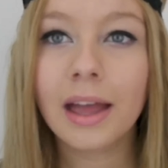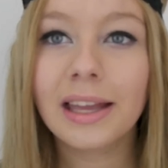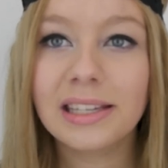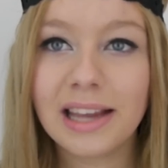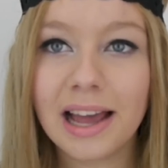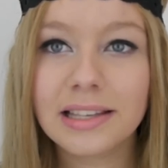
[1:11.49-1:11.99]

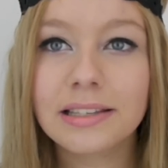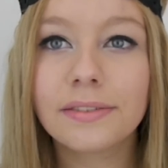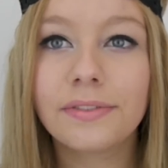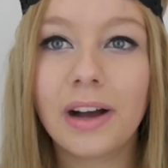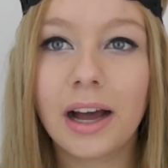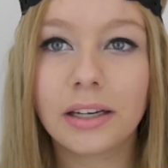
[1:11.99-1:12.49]
Ich
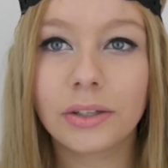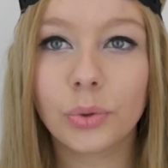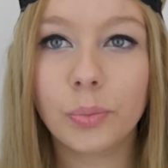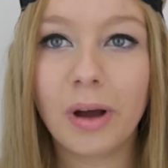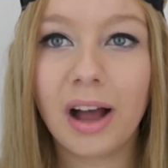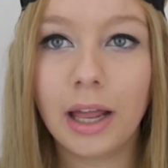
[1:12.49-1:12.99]
hasse Warten
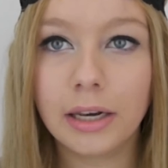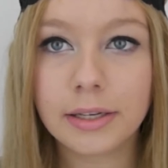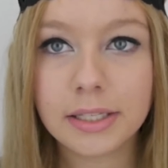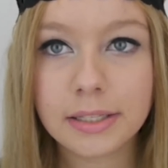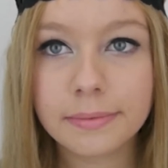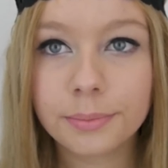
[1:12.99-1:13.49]
über
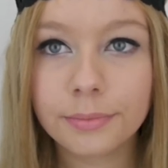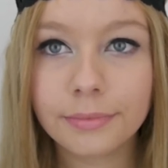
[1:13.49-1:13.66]
alles.